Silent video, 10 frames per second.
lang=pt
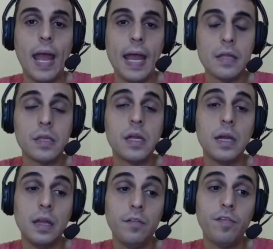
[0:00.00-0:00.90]
essa
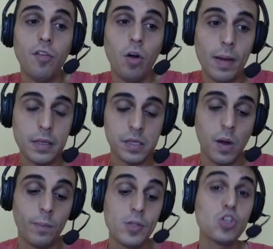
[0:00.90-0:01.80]

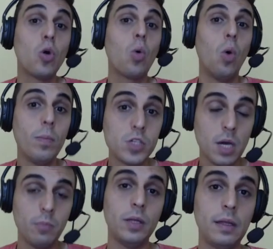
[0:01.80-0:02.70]
informação. Me chocou, me
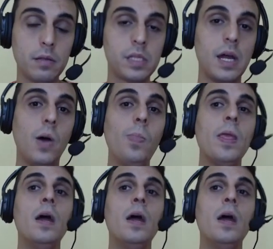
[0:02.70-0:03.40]
chamou a atenção,